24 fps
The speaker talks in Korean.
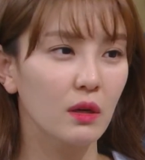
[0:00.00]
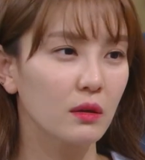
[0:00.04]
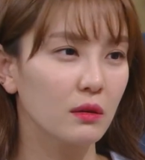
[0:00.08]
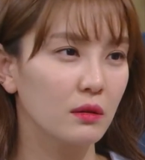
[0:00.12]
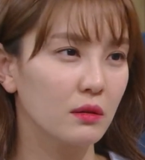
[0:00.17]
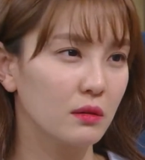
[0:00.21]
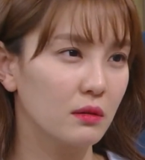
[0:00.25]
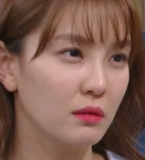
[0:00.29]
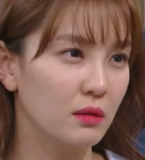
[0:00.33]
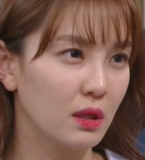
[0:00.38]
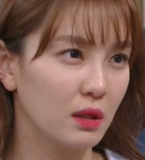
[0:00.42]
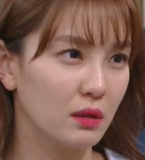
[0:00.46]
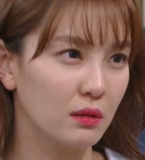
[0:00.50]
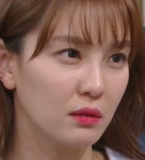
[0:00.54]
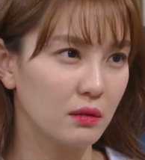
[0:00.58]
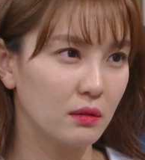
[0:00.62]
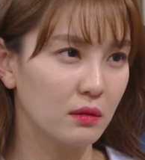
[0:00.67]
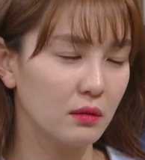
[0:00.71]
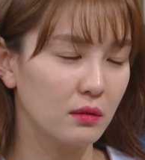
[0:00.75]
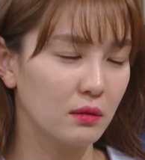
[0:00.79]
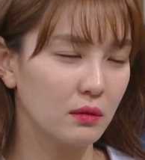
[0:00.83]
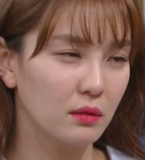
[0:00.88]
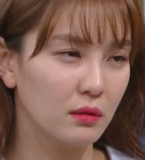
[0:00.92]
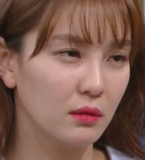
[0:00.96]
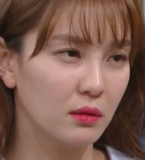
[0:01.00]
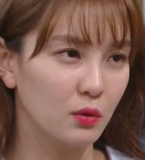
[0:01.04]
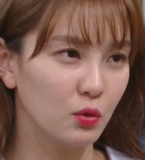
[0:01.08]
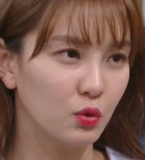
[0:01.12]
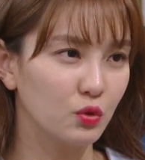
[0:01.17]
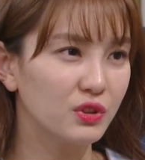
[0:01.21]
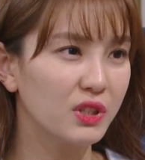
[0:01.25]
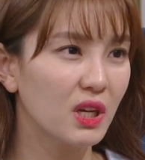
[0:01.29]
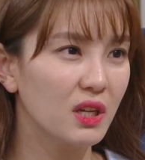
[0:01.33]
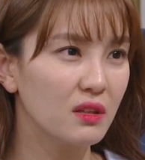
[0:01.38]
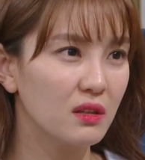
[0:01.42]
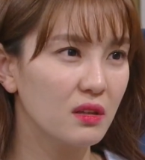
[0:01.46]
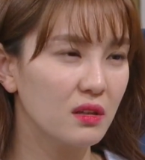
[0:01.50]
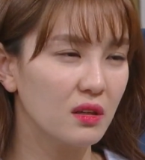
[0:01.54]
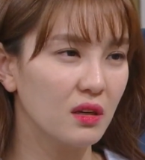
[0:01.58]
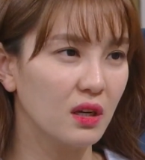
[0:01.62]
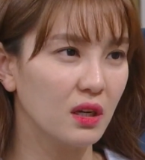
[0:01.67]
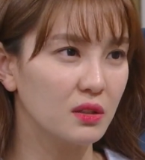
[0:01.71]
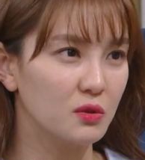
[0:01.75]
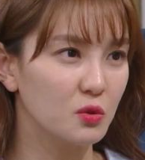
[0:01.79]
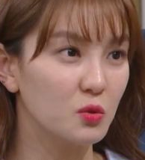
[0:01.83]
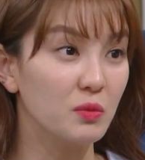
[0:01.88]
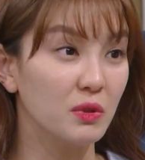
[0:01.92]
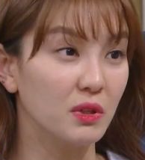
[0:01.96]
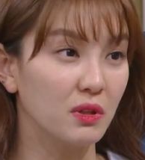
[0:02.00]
근데 유산기가 좀